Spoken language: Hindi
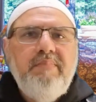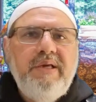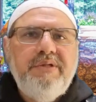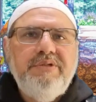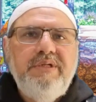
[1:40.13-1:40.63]

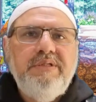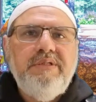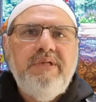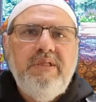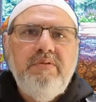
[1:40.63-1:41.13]
माइग्रेशन
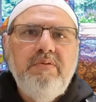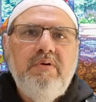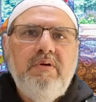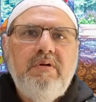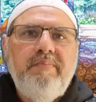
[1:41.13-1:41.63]
एजेंट नहीं
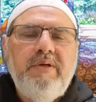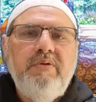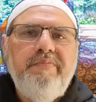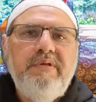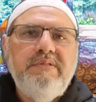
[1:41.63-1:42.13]
हूँ और मैं
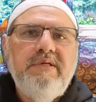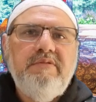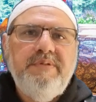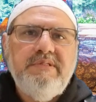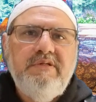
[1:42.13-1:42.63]
कोई वीज़ा
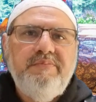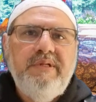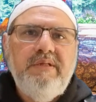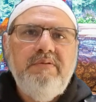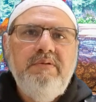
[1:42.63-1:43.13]
स्पेशलिस्ट
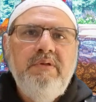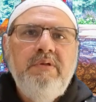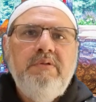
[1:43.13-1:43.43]
भी नहीं हूँ